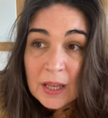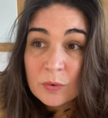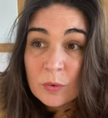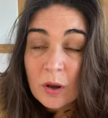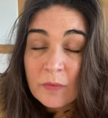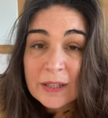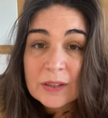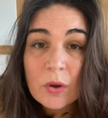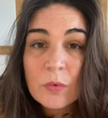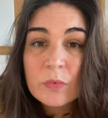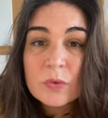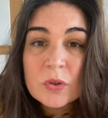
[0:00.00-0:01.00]
Donc en fait
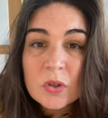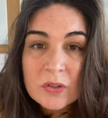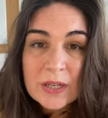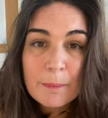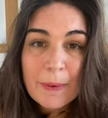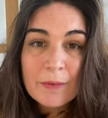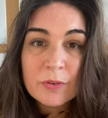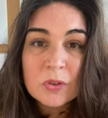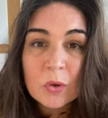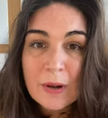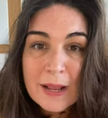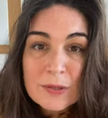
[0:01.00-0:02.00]
tant que vous ne changez pas
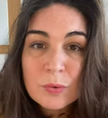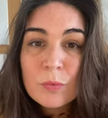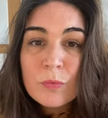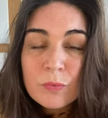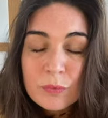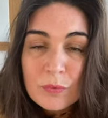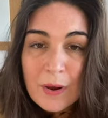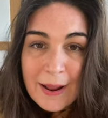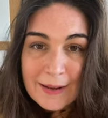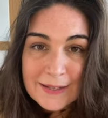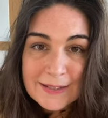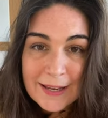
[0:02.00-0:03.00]
votre relation vous
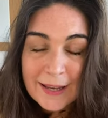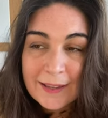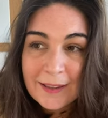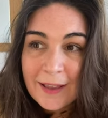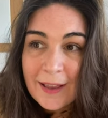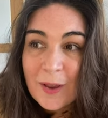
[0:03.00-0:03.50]
à l'échec,